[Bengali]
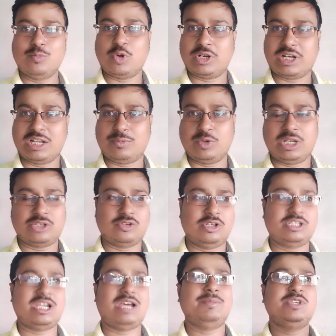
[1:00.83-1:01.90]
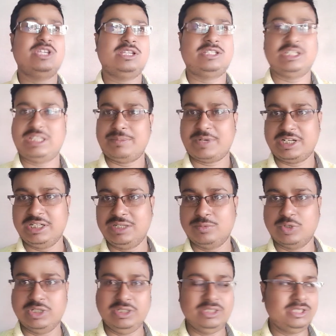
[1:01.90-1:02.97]
নিজের একটু মন খারাপও লাগছিলো যে আমি যেতে পারিনি
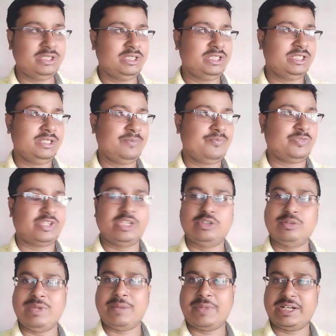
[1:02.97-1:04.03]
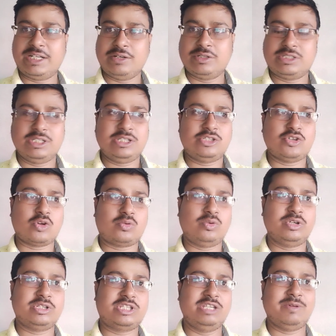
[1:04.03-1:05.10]
বলে কিন্তু ব্যাপারটা হচ্ছে
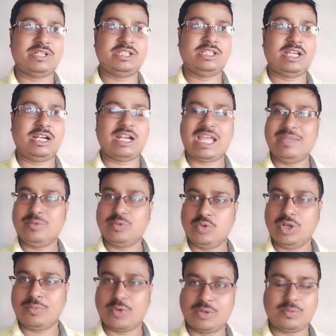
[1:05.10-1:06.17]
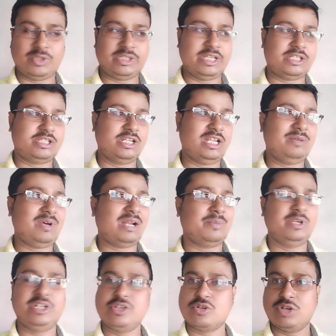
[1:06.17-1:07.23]
যখন শিবাজিদার লাইভগুলো পরপর দেখছিলাম
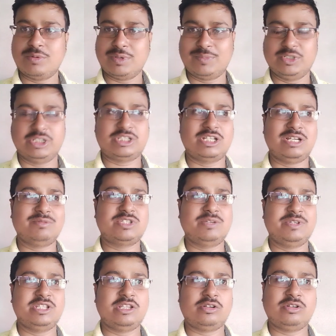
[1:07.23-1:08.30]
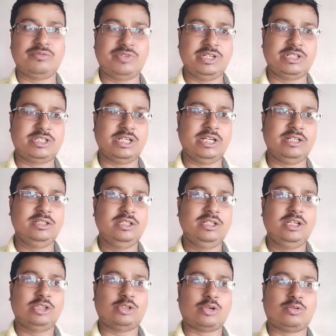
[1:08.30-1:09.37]
আর ভিডিওগুলো পরপর দেখছিলাম শিবাজিদা যখন ফিরছিলেন
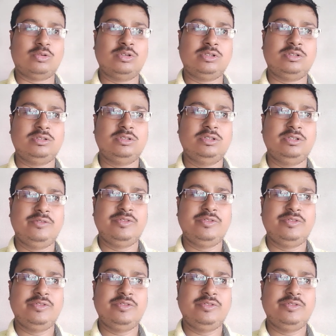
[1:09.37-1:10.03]
তখন